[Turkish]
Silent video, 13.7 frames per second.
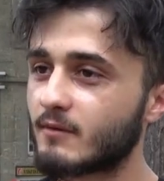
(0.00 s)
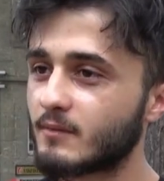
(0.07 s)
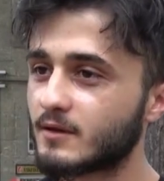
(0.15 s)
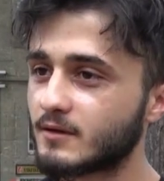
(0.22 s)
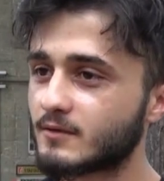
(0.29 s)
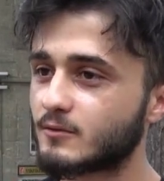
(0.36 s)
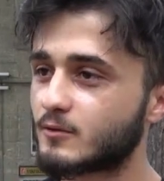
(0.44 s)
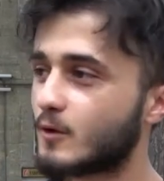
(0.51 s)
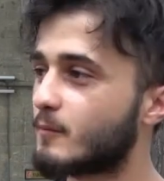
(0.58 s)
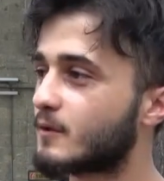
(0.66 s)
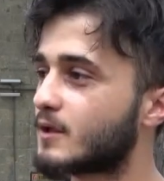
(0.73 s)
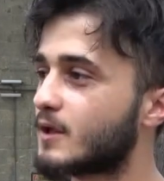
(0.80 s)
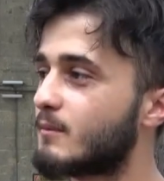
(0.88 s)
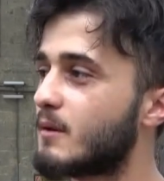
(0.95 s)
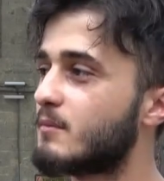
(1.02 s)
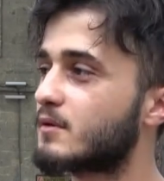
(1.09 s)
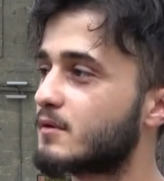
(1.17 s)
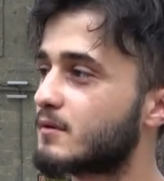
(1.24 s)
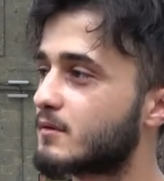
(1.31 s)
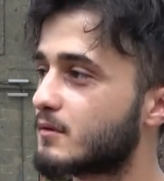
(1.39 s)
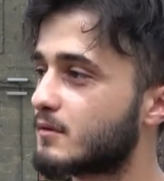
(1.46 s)
vermedik. Köpek tamamen
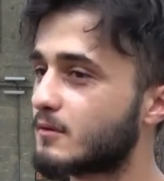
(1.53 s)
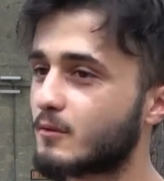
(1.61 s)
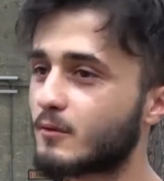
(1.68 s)
sızsız.